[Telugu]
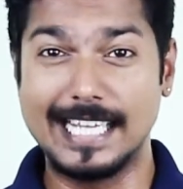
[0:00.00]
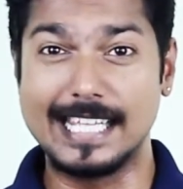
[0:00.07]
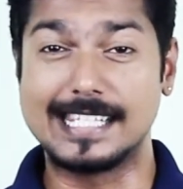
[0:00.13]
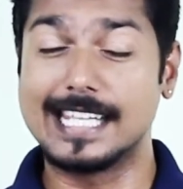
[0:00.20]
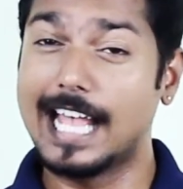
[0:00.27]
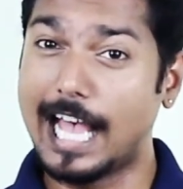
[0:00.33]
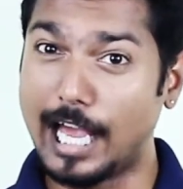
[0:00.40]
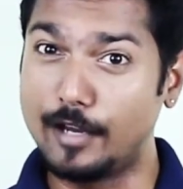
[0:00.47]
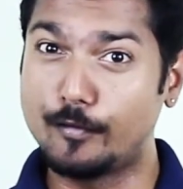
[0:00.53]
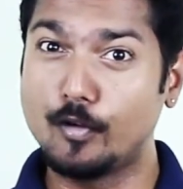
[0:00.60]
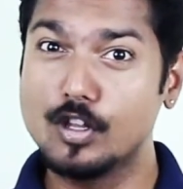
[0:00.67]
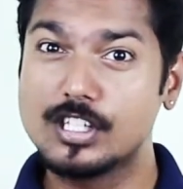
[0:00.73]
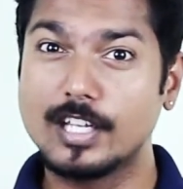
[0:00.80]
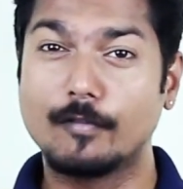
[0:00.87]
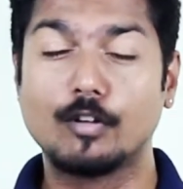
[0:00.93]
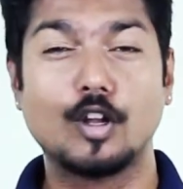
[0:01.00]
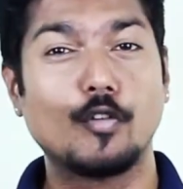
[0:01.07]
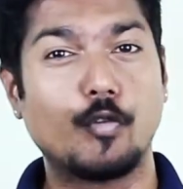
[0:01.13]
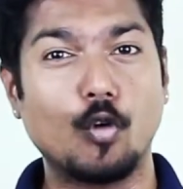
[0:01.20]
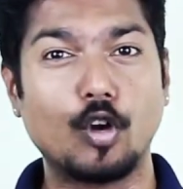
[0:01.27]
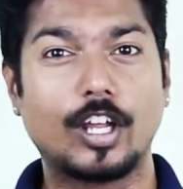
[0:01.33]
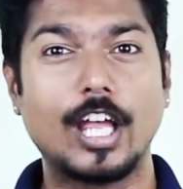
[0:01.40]
ఎస్ ఐఫోన్ సెవెన్లో
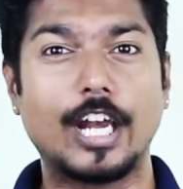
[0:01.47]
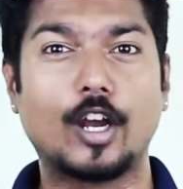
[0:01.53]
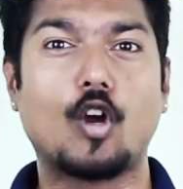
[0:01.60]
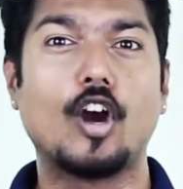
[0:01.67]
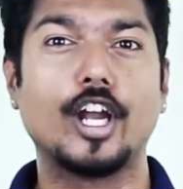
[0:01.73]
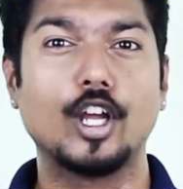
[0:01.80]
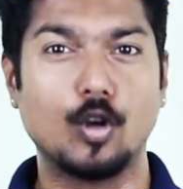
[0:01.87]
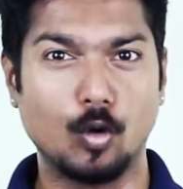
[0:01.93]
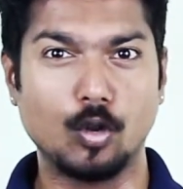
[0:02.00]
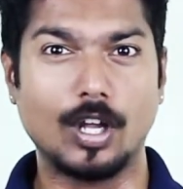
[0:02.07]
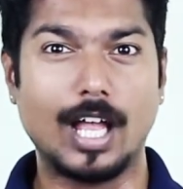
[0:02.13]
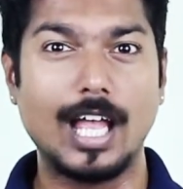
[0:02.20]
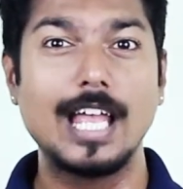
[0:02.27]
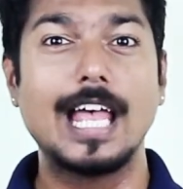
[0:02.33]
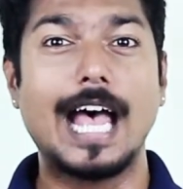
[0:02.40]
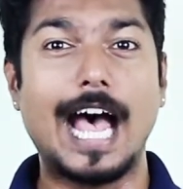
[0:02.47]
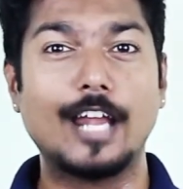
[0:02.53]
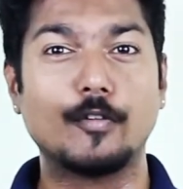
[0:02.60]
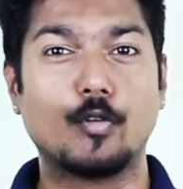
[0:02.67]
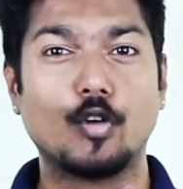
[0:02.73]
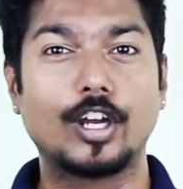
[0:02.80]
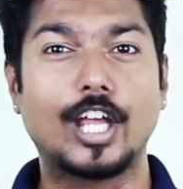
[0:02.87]
ఫోర్ కే రికార్డింగ్ ఉన్నా
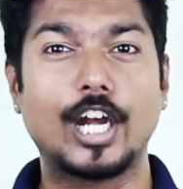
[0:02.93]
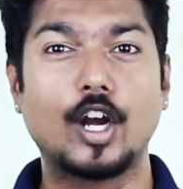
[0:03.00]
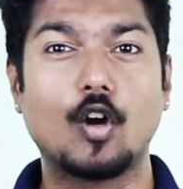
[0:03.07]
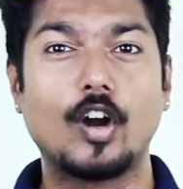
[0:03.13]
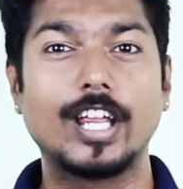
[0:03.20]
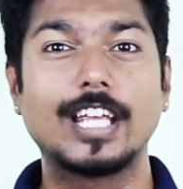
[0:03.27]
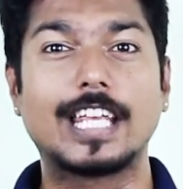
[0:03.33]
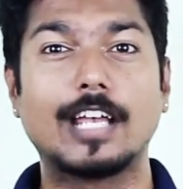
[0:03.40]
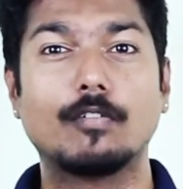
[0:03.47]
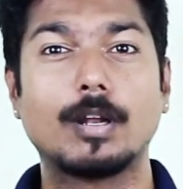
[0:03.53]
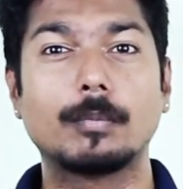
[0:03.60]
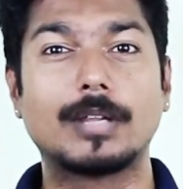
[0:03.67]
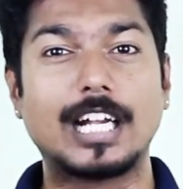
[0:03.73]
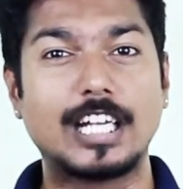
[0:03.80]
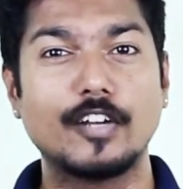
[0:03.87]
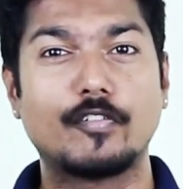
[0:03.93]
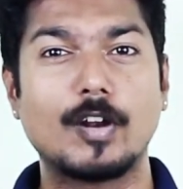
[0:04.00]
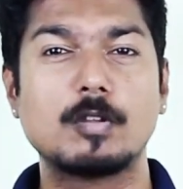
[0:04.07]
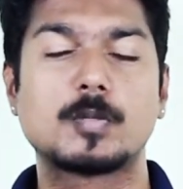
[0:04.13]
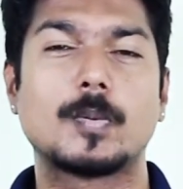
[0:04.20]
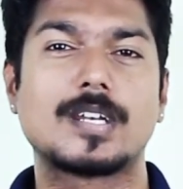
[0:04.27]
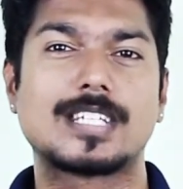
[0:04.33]
అది ఫోర్ కే రికార్డింగ్ కేవలం థర్టీ
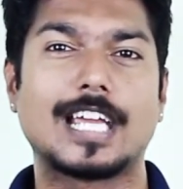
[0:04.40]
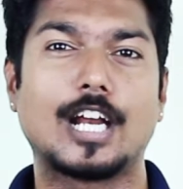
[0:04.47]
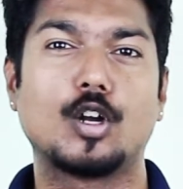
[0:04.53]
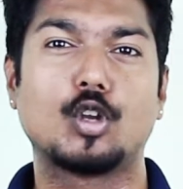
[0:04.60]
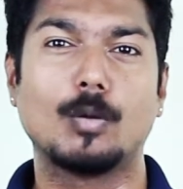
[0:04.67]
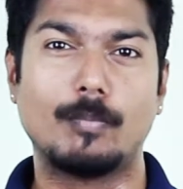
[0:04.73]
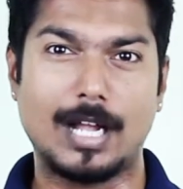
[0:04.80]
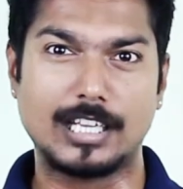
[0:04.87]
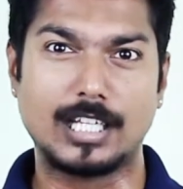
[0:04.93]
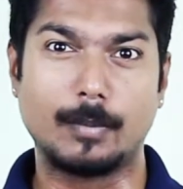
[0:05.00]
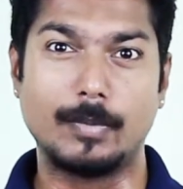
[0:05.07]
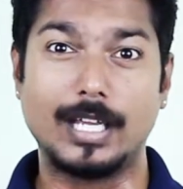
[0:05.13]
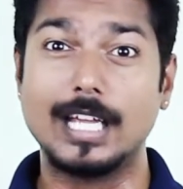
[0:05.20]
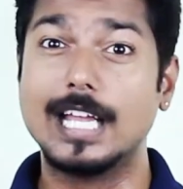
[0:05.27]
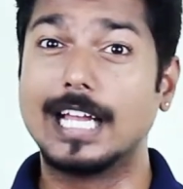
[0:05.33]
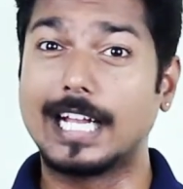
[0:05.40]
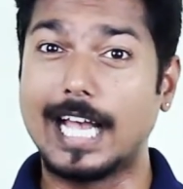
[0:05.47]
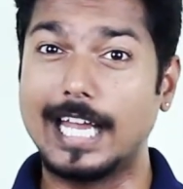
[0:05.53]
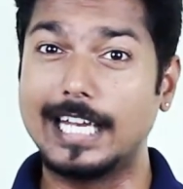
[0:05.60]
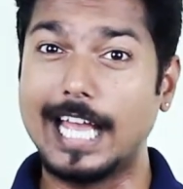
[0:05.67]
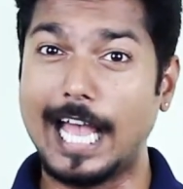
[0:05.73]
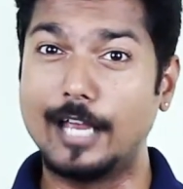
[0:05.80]
ఫ్రేమ్స్ పర్ సెకండ్తో మాత్రమే
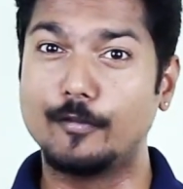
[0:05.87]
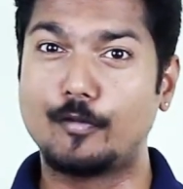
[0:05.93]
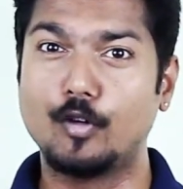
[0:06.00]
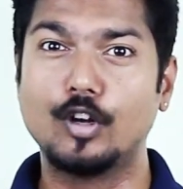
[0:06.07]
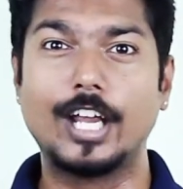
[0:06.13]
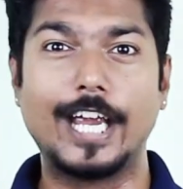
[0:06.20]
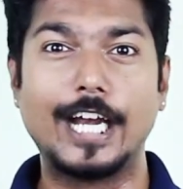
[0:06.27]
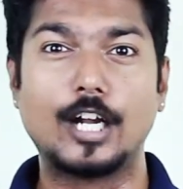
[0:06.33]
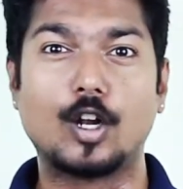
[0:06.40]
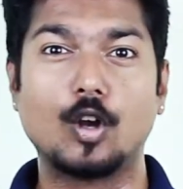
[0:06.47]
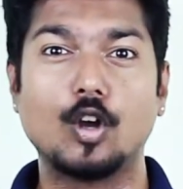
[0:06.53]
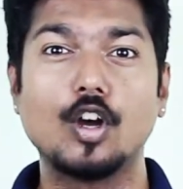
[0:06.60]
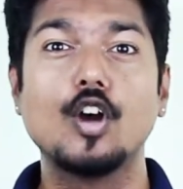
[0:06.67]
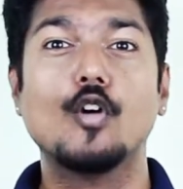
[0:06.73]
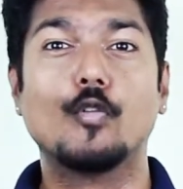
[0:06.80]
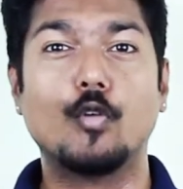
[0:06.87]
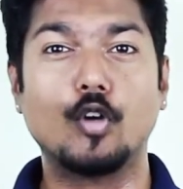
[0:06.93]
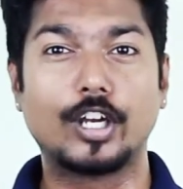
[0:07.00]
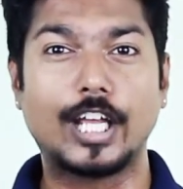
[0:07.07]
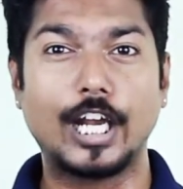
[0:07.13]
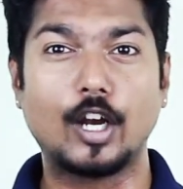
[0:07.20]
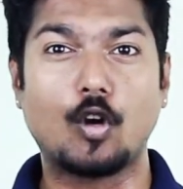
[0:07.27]
కానీ ఐఫోన్ ఎయిట్లో
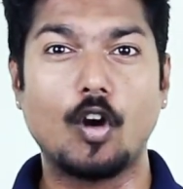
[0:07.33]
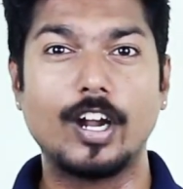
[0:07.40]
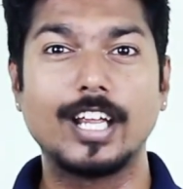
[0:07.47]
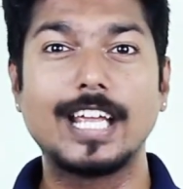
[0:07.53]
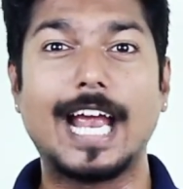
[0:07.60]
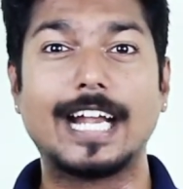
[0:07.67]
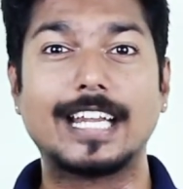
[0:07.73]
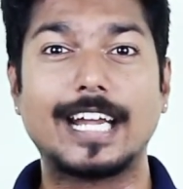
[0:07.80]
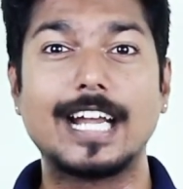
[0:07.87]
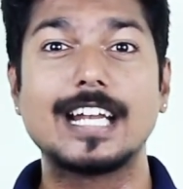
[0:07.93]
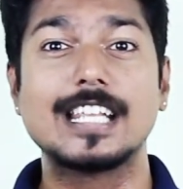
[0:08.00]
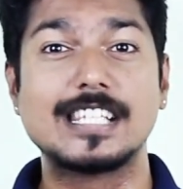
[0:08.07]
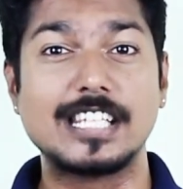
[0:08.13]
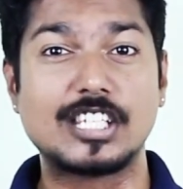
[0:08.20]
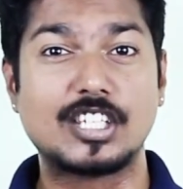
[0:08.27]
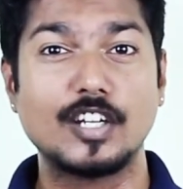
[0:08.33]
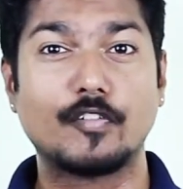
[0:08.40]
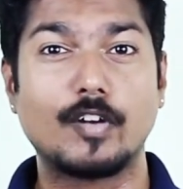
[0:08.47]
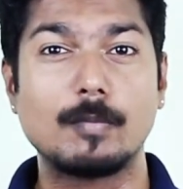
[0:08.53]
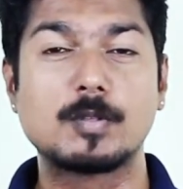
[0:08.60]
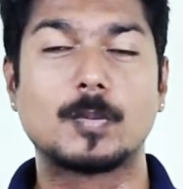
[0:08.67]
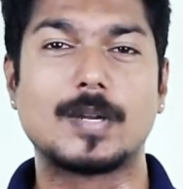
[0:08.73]
ఫోర్ కే రికార్డింగ్ అట్ ద రేట్ సిక్స్టీ
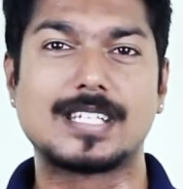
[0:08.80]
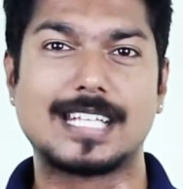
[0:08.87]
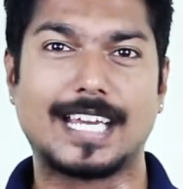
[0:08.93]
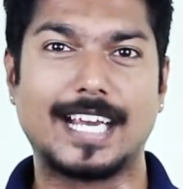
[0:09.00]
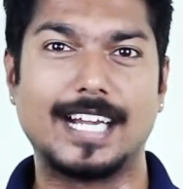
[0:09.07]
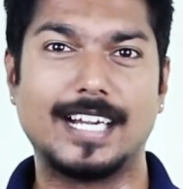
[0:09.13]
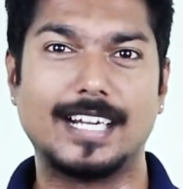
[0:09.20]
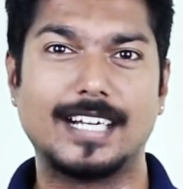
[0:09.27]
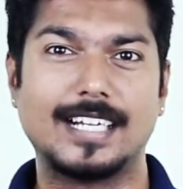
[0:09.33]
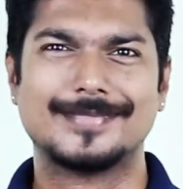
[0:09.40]
ఫ్రేమ్స్ పర్ సెకండ్